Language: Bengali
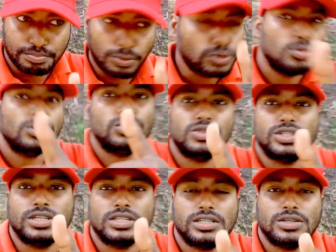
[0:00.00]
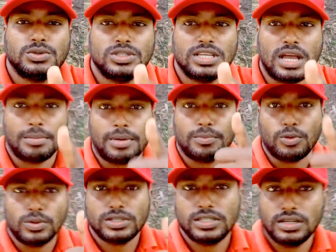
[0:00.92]
প্রথমত যেটা সেটা হচ্ছে আমরা
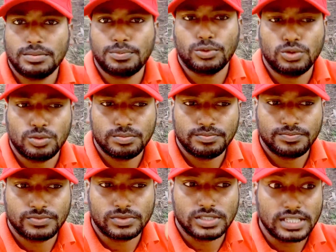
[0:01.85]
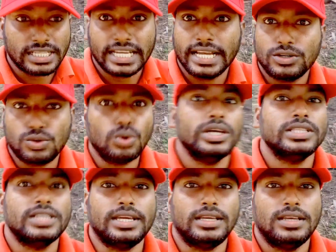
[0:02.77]
প্রবাসীরা প্রথম যে জায়গায়
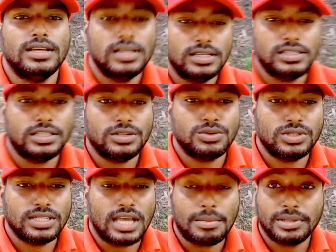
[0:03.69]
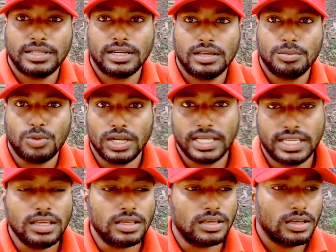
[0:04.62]
ঠকে যাই সেটা হচ্ছে আমাদেরকে বলে
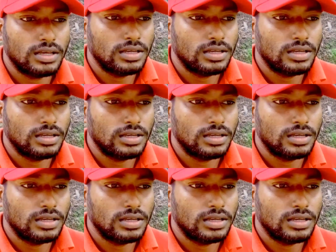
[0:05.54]
কি